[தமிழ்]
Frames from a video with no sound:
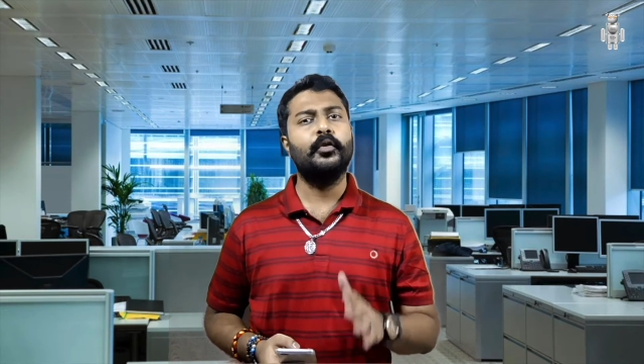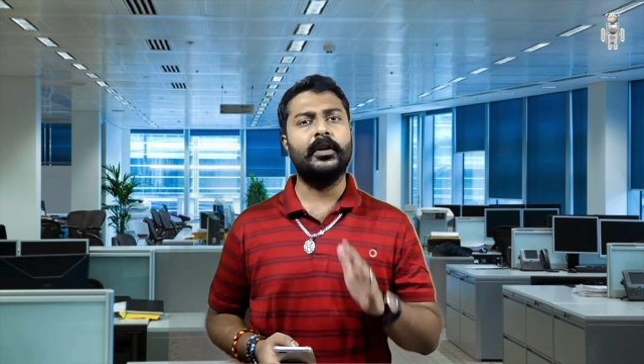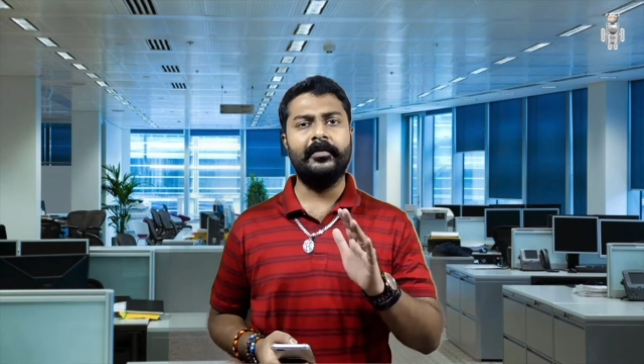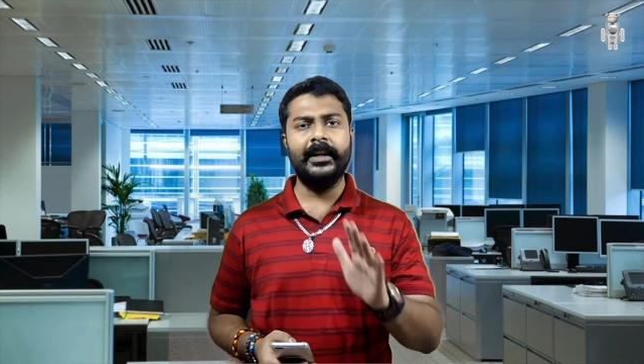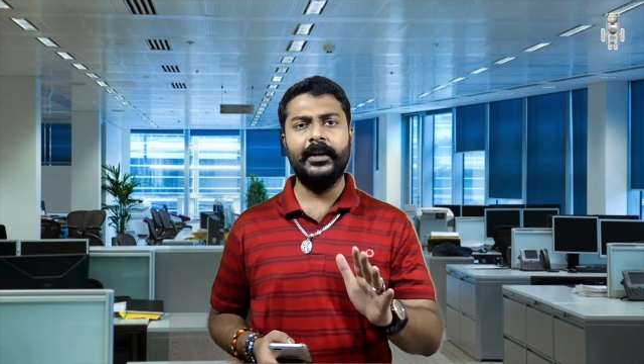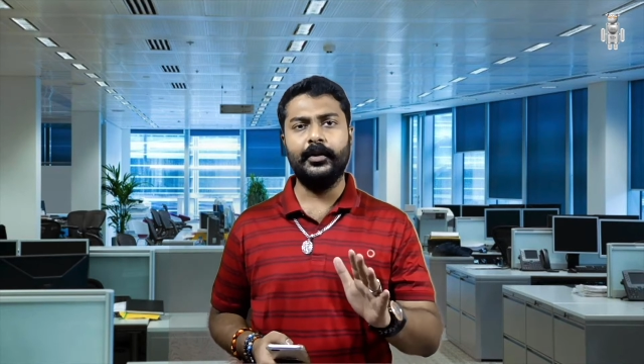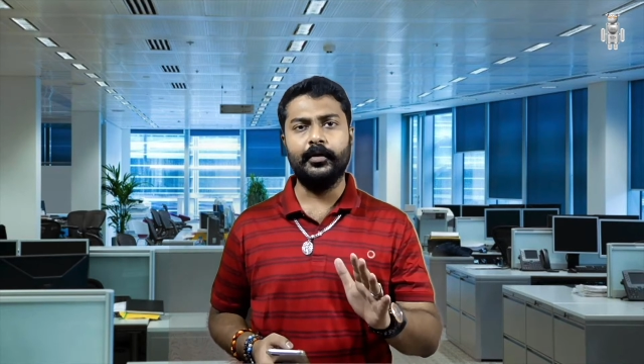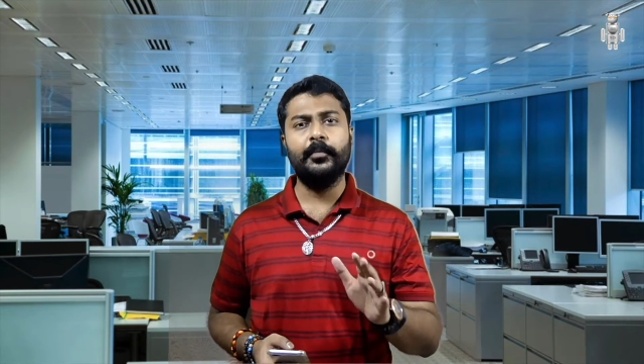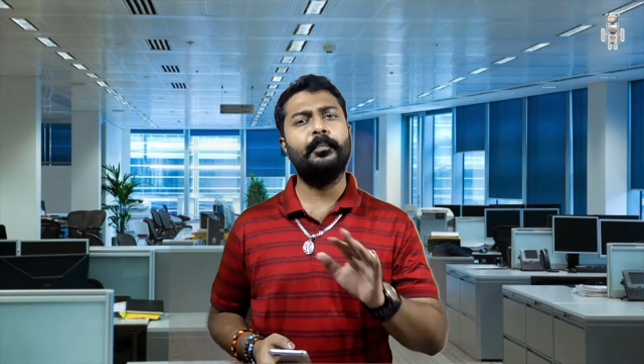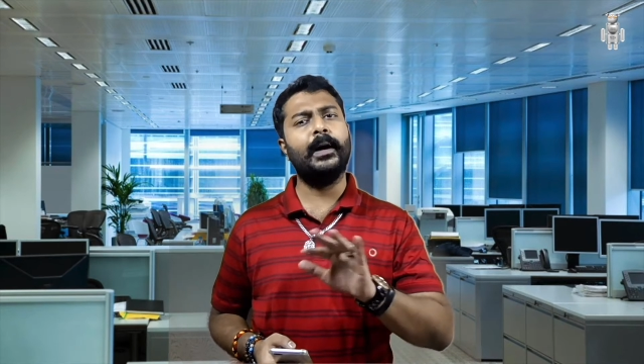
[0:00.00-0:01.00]
ஒரு
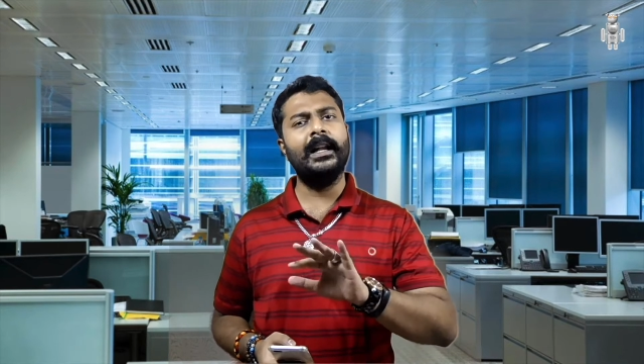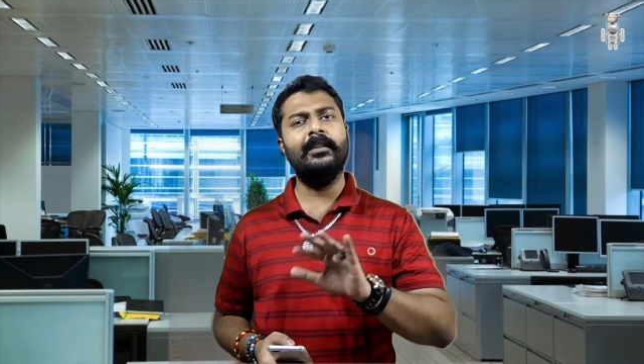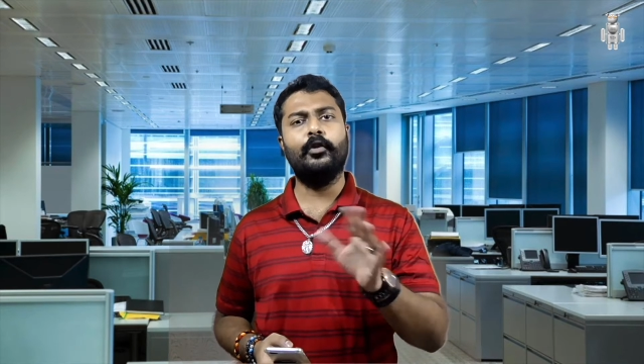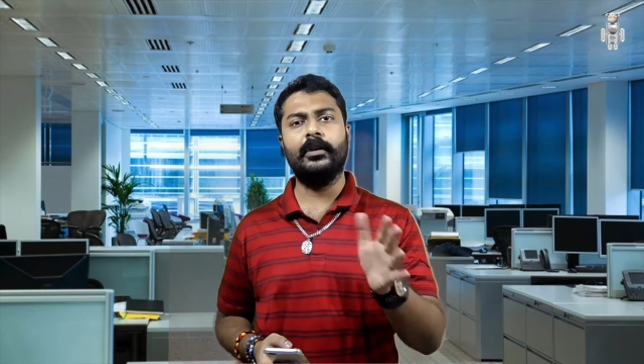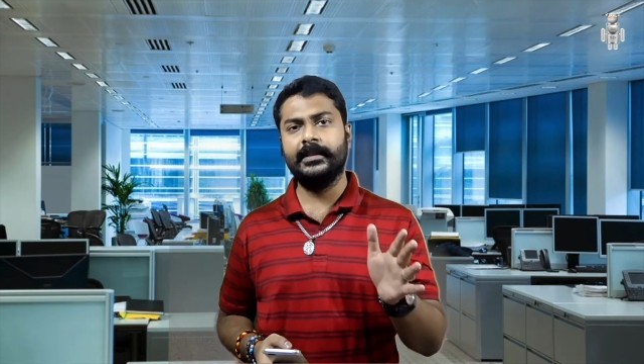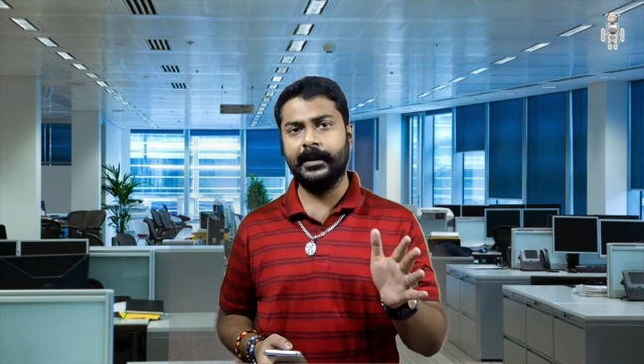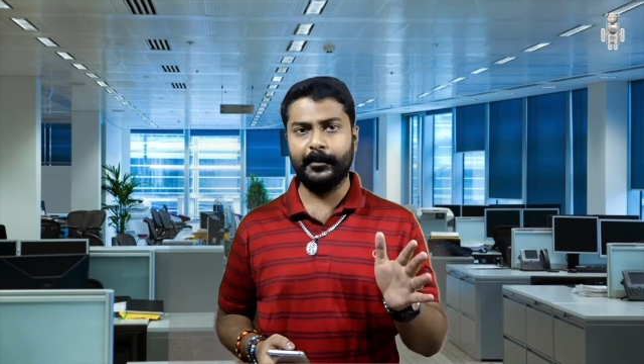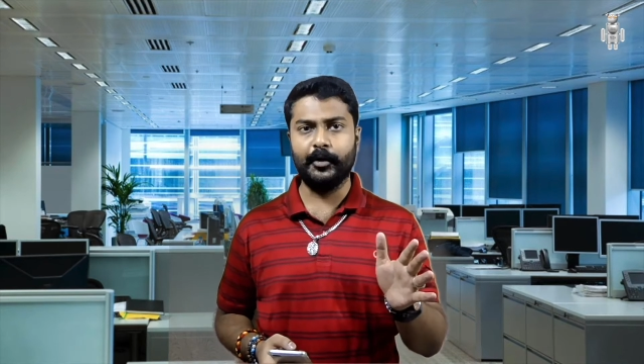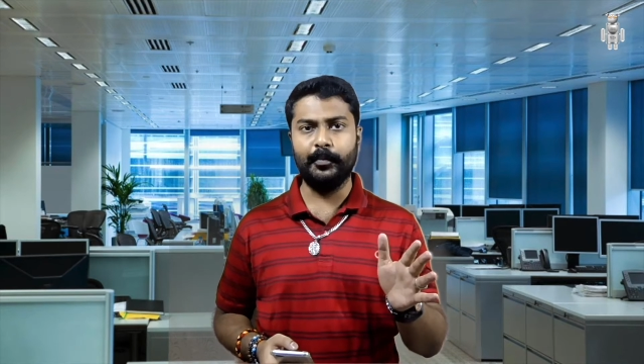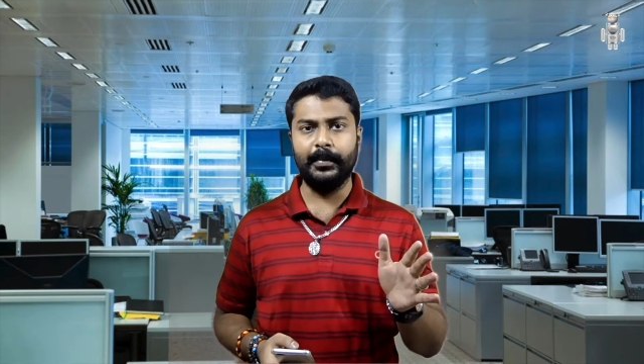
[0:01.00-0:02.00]
வீடியோ பல
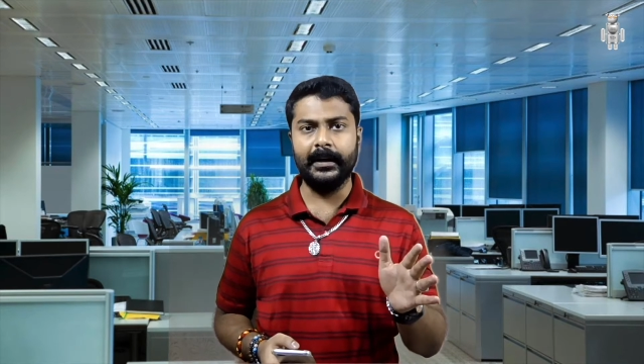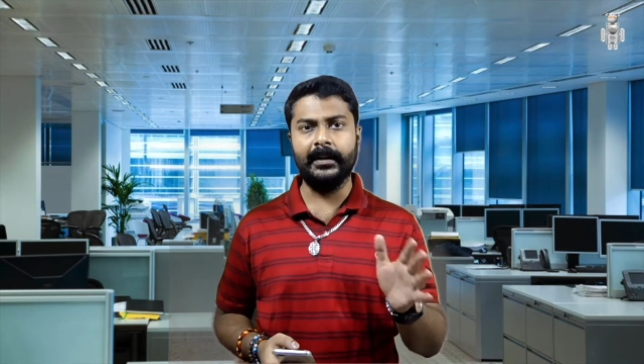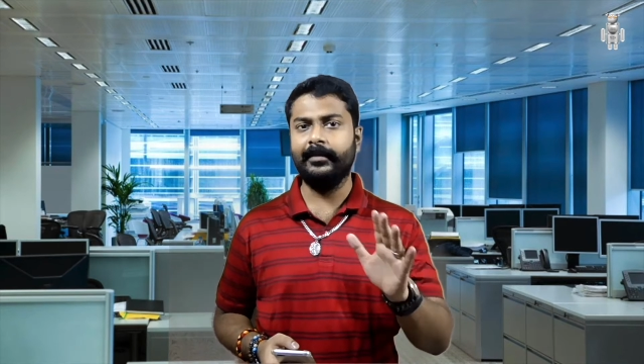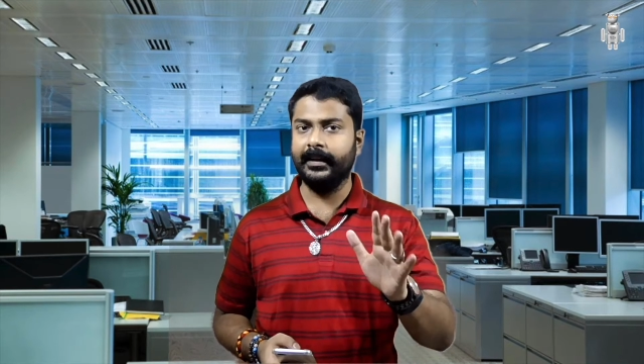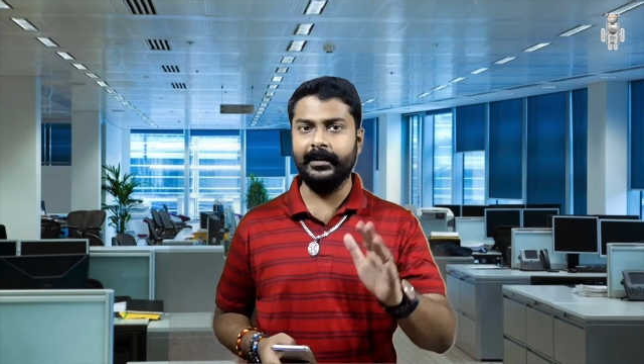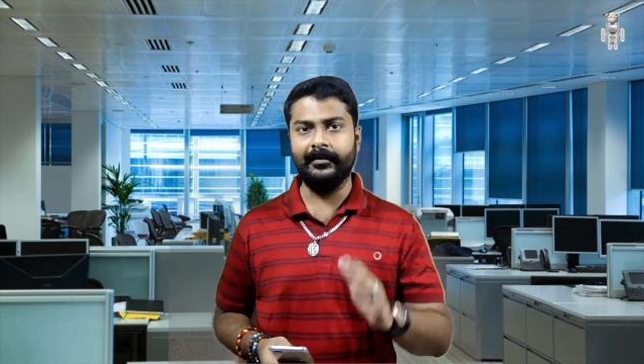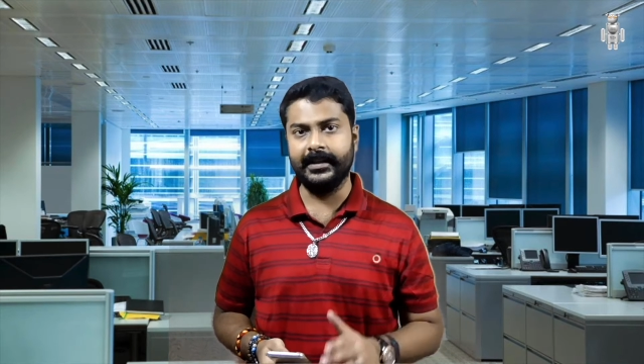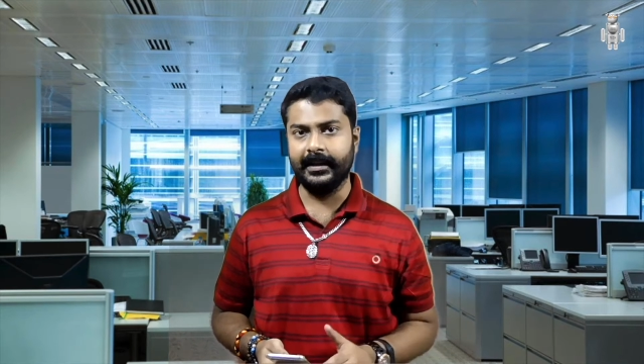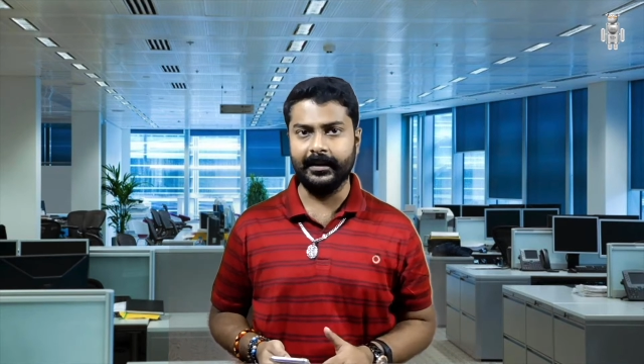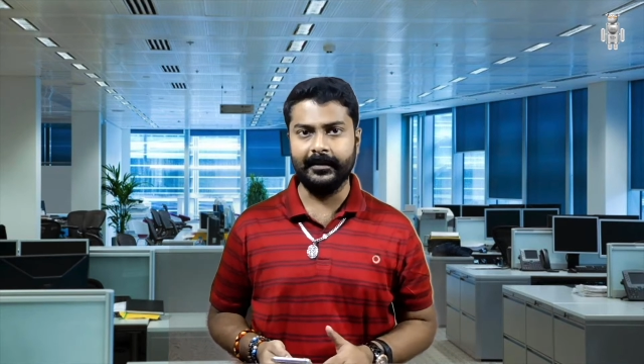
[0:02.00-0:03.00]
வாட்ஸ்அப் குரூப்ல இருந்து வருதுன்னு
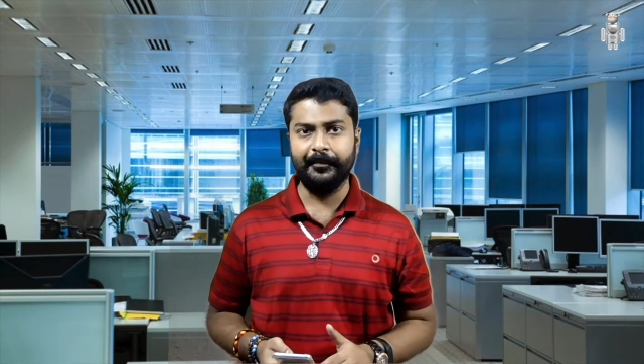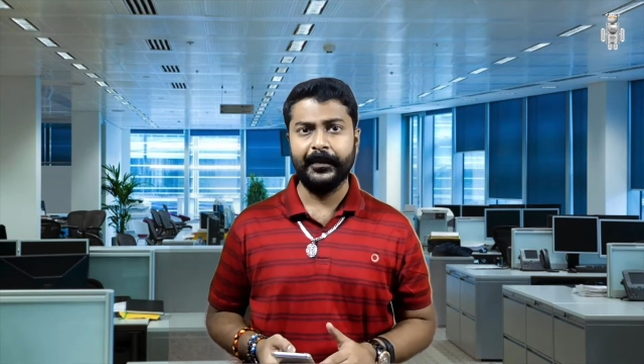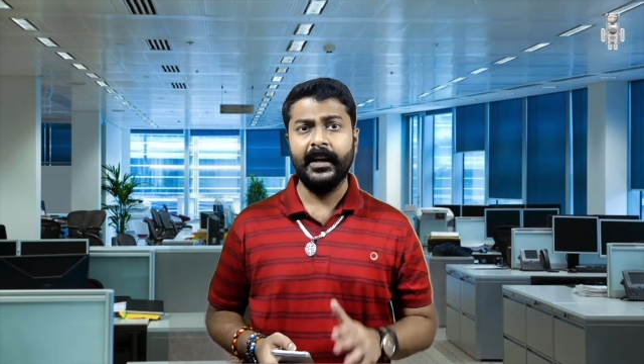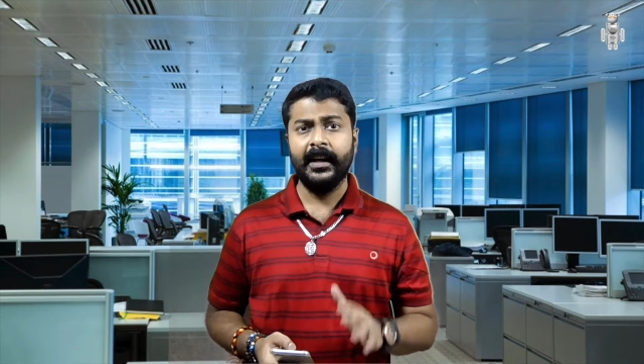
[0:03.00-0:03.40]
வச்சுக்கலாம்